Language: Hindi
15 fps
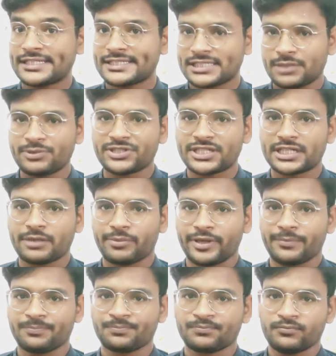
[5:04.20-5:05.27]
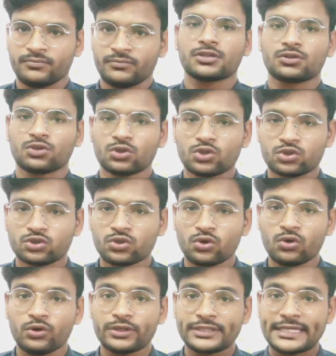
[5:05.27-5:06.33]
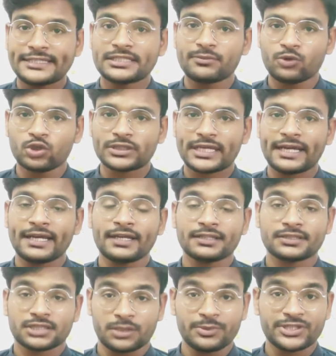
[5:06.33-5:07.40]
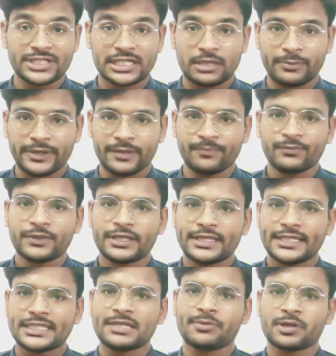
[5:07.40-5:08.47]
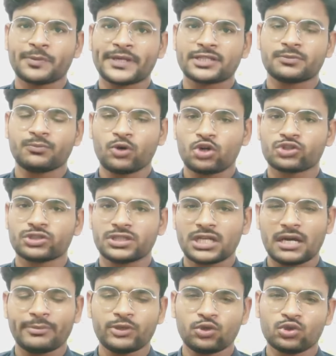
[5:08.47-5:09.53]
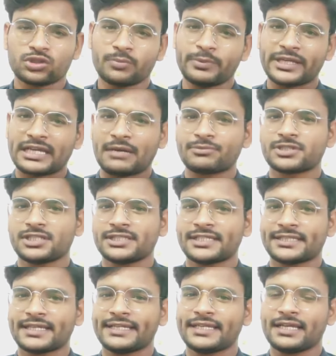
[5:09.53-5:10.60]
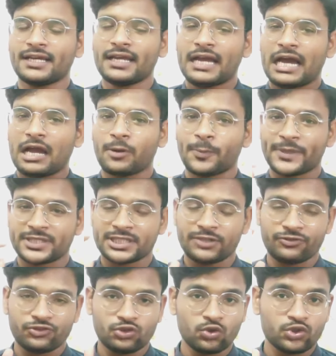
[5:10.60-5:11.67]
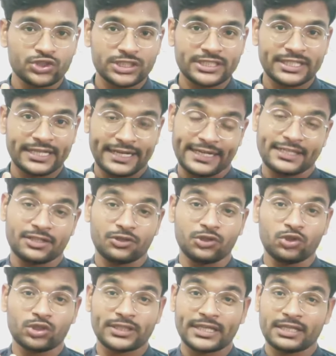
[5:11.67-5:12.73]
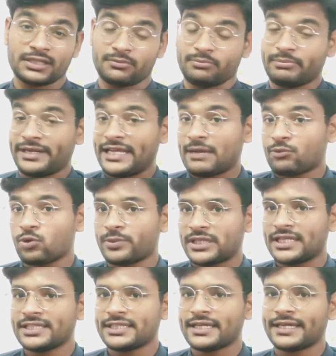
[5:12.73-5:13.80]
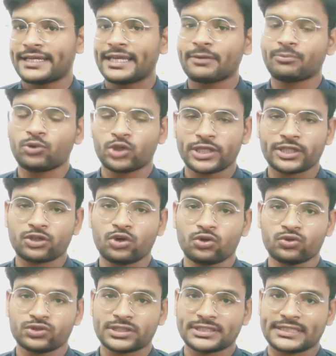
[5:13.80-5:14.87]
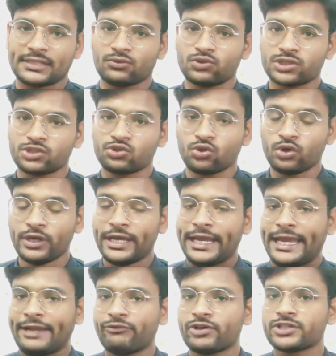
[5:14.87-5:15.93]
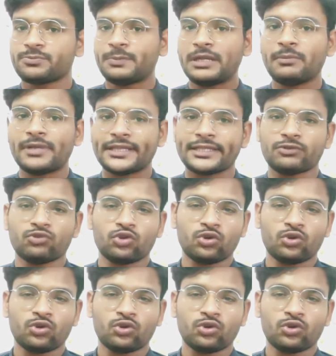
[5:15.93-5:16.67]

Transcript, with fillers: सर्विस सेंटर पर तो दोस्तों यही सब होता है सर्विस सेंटर पे यदि आपके पास बॉक्स ना भी हो तब भी काम चल जाता है आपके पास सिर्फ दो चीज़ें रहना जरूरी होता है मैंने आपको बता दिया है कि एक प्रोडक्ट और उसके साथ उसकी जो इन्वाइस बिल मिलती है वो